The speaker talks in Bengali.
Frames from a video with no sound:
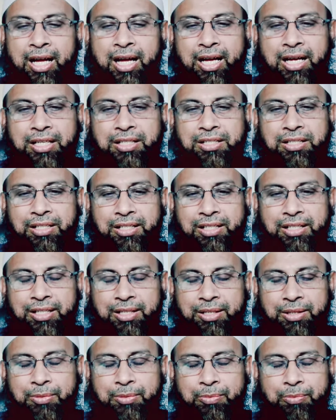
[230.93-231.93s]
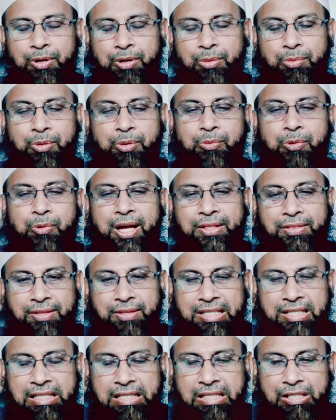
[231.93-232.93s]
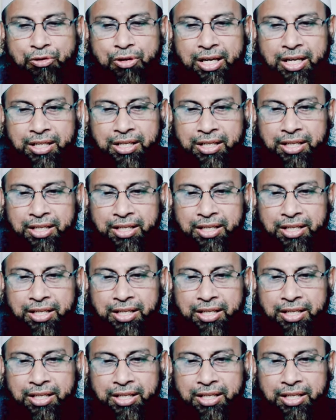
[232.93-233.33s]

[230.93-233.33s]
আর বড় বড় মহাদ্দেসিনরা